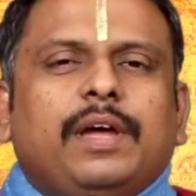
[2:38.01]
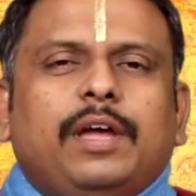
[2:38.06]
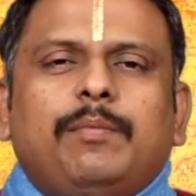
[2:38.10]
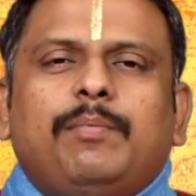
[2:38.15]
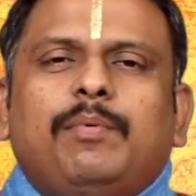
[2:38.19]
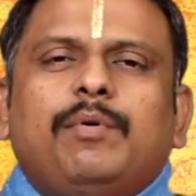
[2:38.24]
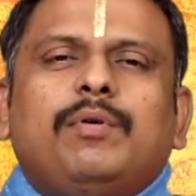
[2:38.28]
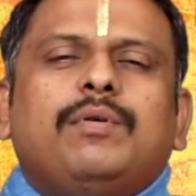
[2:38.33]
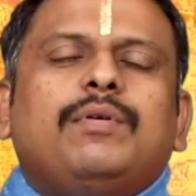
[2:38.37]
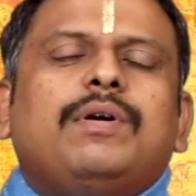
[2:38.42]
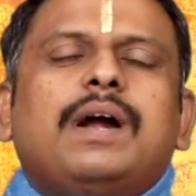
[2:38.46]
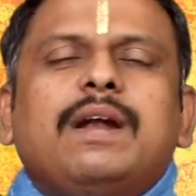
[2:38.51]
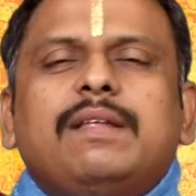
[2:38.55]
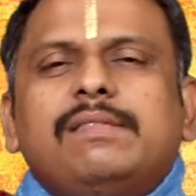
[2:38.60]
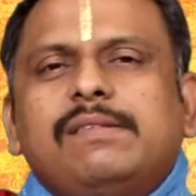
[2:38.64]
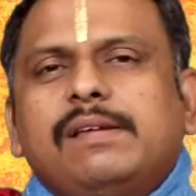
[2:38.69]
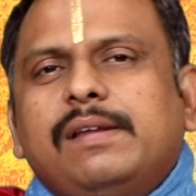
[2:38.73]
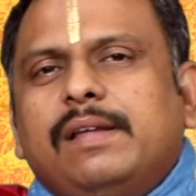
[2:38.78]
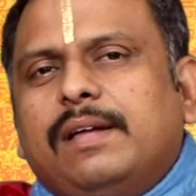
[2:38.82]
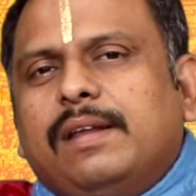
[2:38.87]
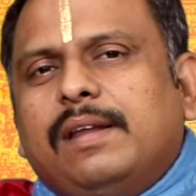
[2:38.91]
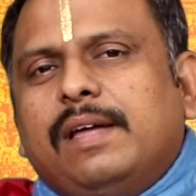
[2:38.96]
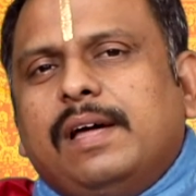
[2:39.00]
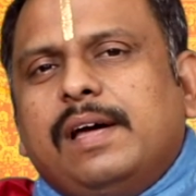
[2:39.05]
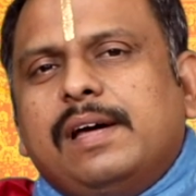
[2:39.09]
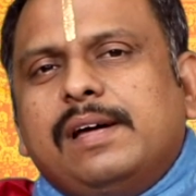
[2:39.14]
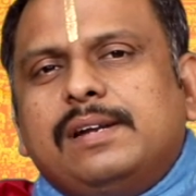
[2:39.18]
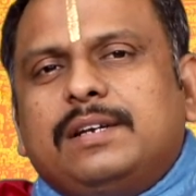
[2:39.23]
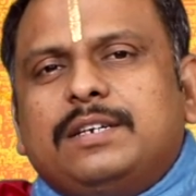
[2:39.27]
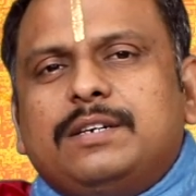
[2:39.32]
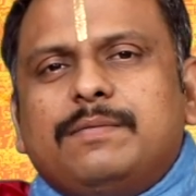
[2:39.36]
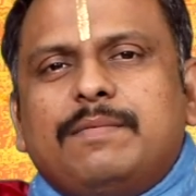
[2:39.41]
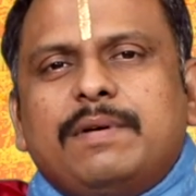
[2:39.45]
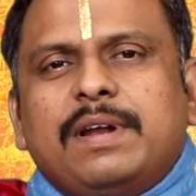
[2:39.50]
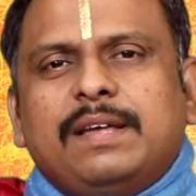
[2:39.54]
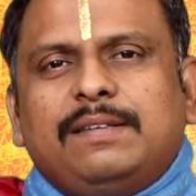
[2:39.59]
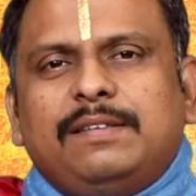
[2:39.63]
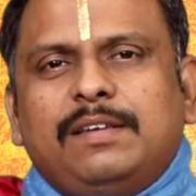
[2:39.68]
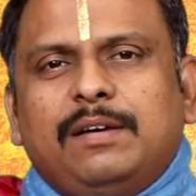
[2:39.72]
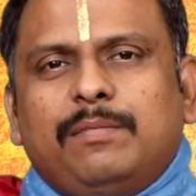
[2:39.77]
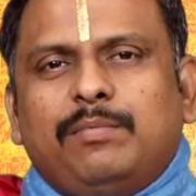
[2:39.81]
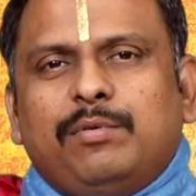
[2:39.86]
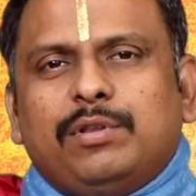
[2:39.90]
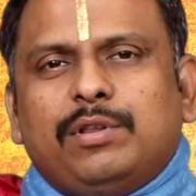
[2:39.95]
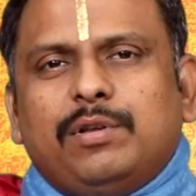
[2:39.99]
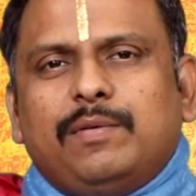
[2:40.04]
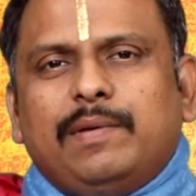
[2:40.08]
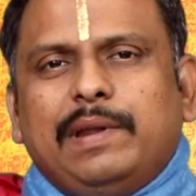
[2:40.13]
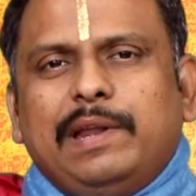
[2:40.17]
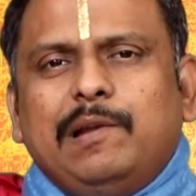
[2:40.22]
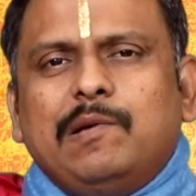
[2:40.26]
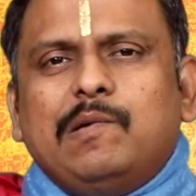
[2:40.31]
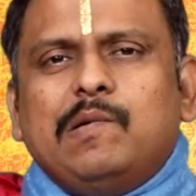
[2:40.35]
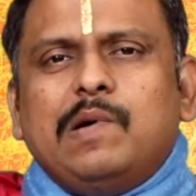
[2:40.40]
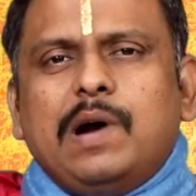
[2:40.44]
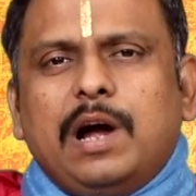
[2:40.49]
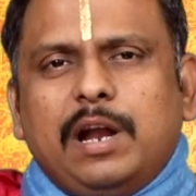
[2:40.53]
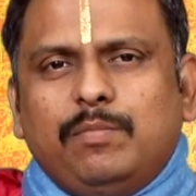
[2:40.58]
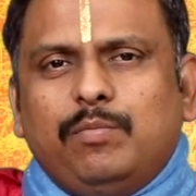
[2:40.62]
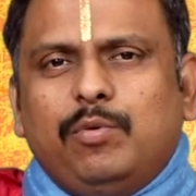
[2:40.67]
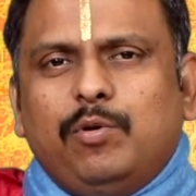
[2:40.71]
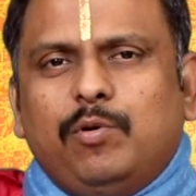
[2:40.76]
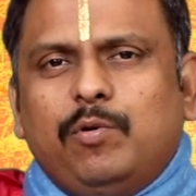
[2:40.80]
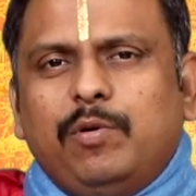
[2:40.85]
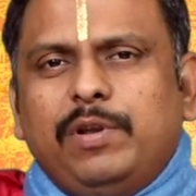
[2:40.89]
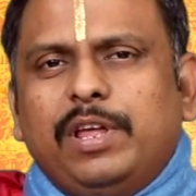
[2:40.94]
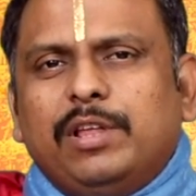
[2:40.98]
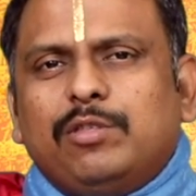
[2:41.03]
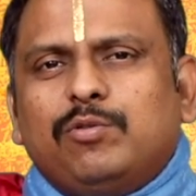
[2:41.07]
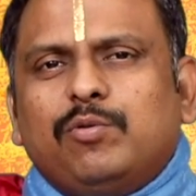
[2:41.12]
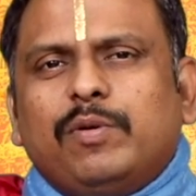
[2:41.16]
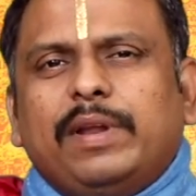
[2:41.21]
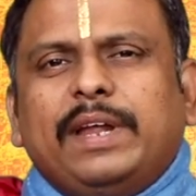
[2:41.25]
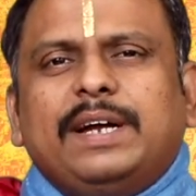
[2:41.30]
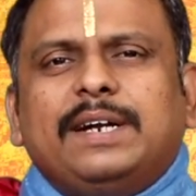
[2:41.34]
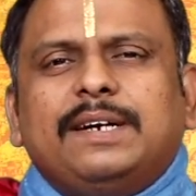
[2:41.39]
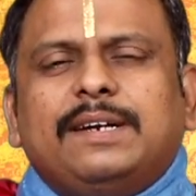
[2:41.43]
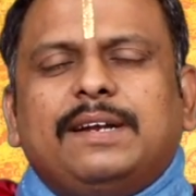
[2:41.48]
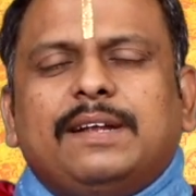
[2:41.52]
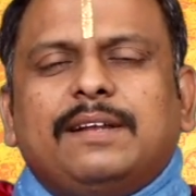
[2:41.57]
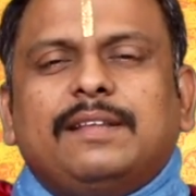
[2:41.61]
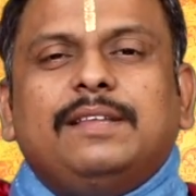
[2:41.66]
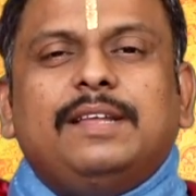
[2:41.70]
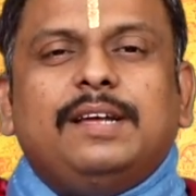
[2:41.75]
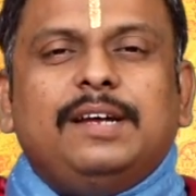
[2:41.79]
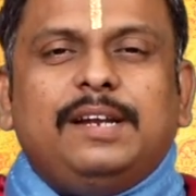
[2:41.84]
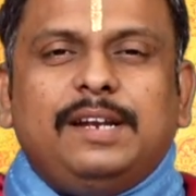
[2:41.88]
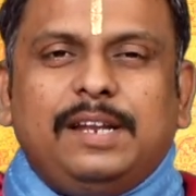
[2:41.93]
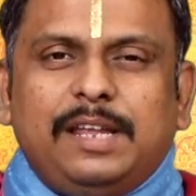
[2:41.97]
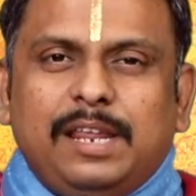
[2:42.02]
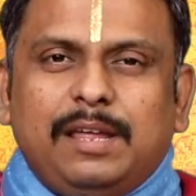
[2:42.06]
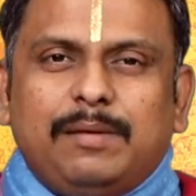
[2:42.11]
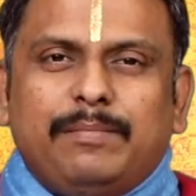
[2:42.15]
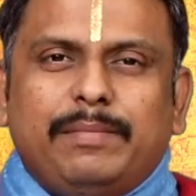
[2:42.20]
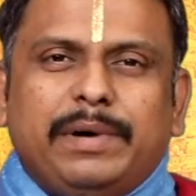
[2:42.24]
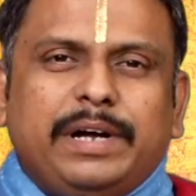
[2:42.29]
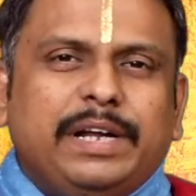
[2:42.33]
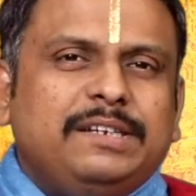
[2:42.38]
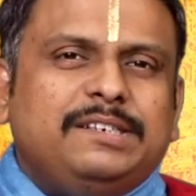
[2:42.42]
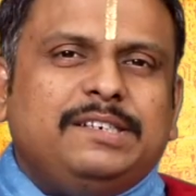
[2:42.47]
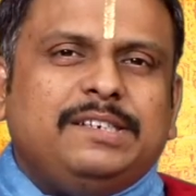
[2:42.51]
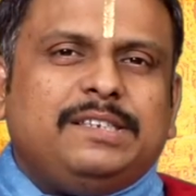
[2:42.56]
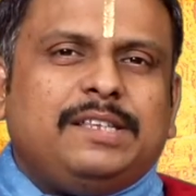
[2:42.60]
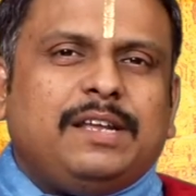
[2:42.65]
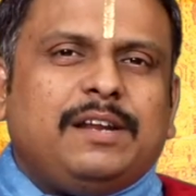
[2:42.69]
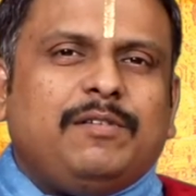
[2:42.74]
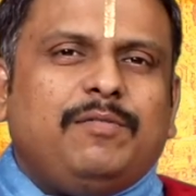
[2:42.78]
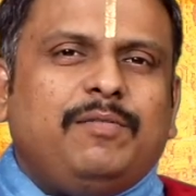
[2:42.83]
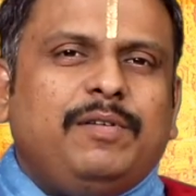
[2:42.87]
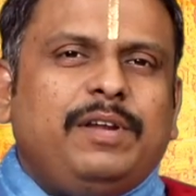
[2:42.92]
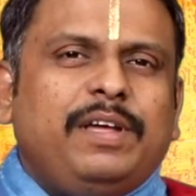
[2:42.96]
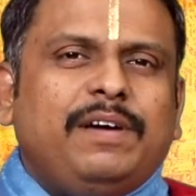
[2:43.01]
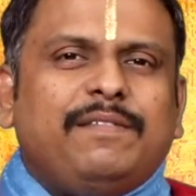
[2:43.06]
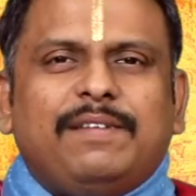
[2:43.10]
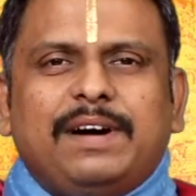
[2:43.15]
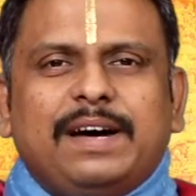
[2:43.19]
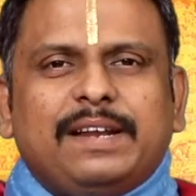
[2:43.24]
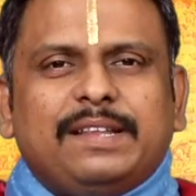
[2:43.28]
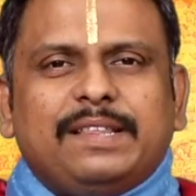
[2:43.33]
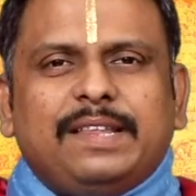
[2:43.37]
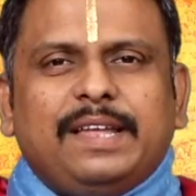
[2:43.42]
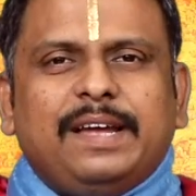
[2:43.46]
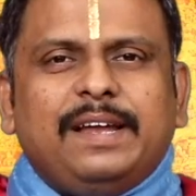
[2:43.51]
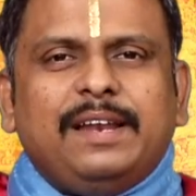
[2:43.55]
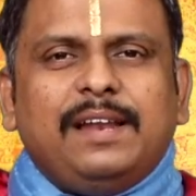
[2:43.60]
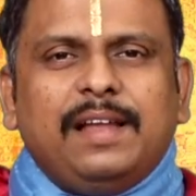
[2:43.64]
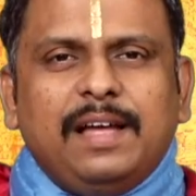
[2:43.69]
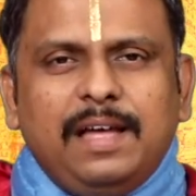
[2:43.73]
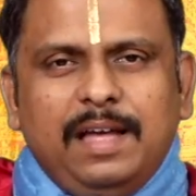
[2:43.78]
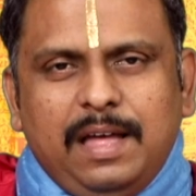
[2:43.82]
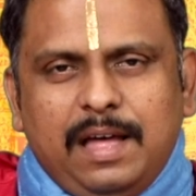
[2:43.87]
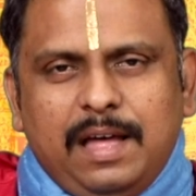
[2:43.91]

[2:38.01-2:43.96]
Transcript: இப்போது அடுத்து இருக்கிற ரிஷபராசியை பொறுத்தவரையிலும் அன்புக்குரிய துணை இருந்து நிறைய மகிழ்ச்சி தரக்கூடிய வார்த்தைகள்